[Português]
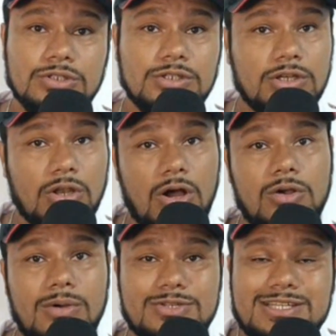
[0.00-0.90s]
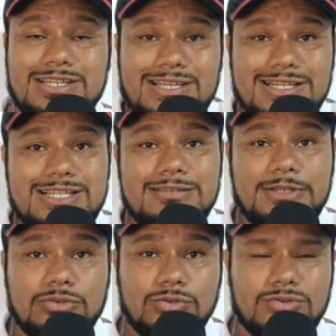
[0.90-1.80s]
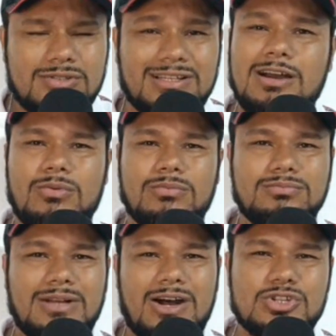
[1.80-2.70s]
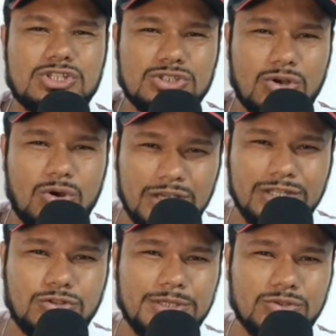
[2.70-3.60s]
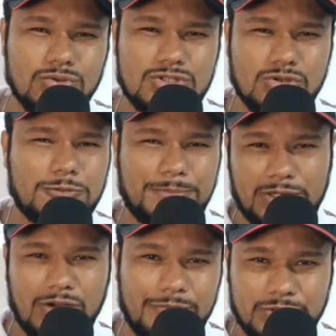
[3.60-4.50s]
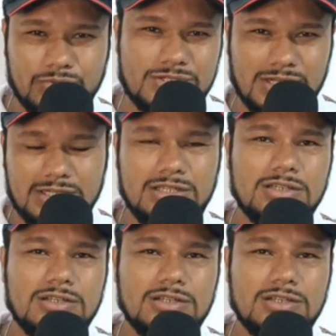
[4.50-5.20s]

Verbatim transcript: E logo aos 15 minutos, não, aos 8 minutos, 8 para 9 minutos ali,